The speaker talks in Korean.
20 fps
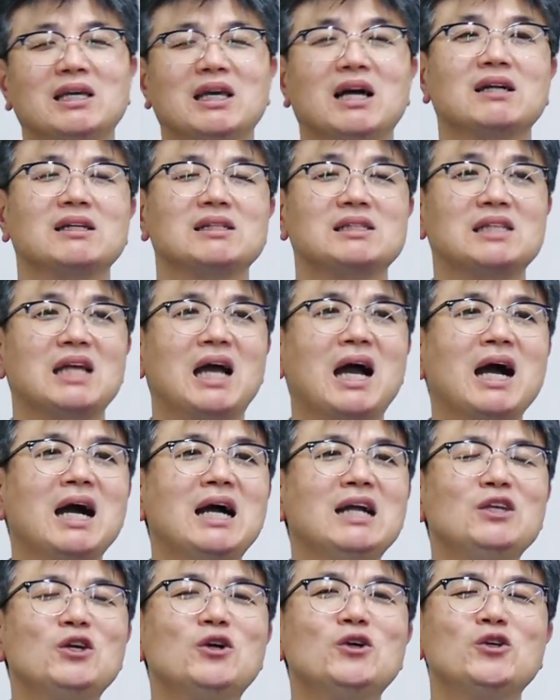약
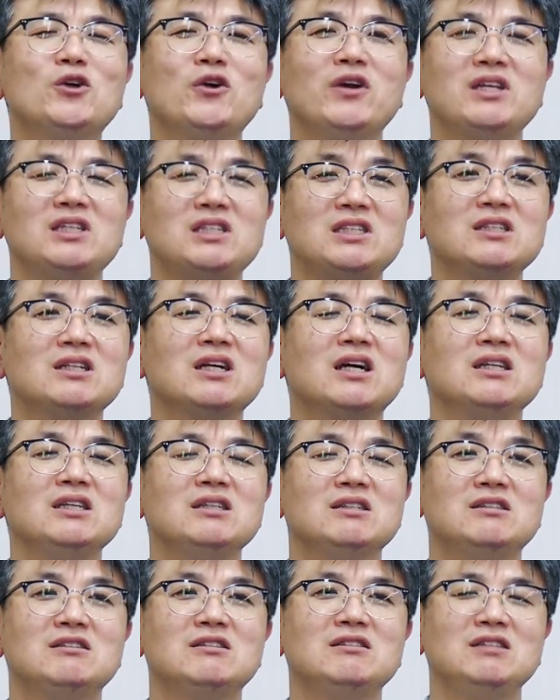4년여의
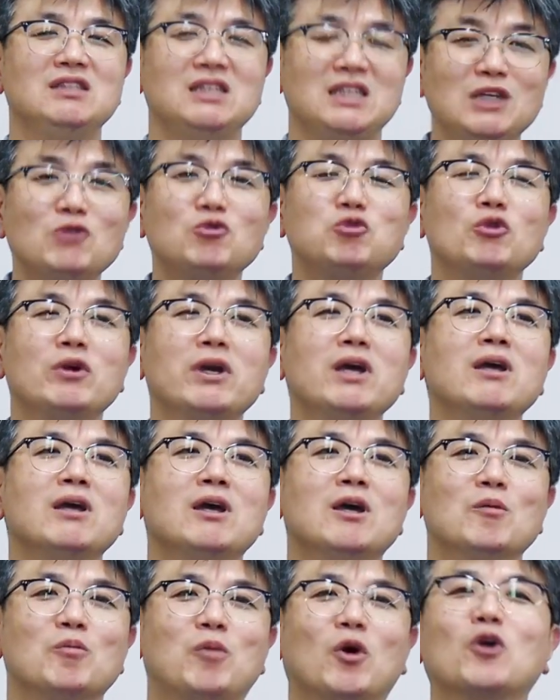시간이 흐른
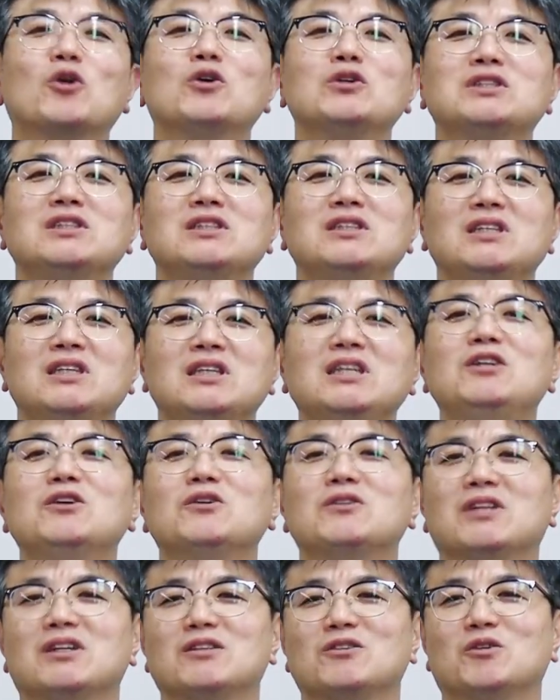이후에 벌어진
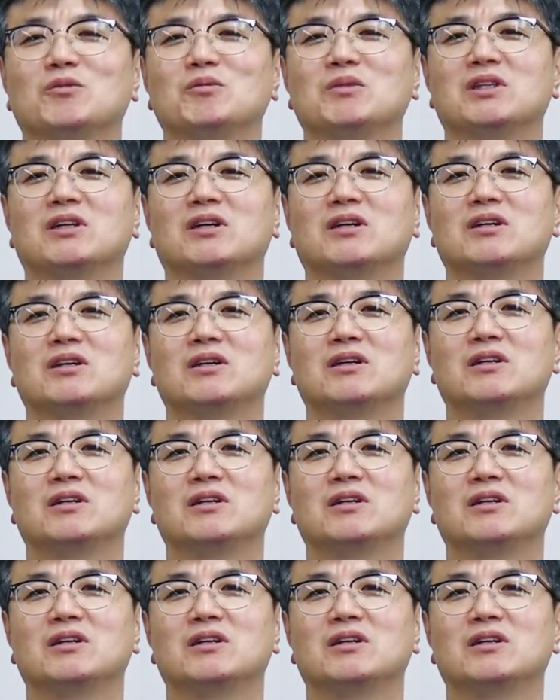일이었다는 겁니다.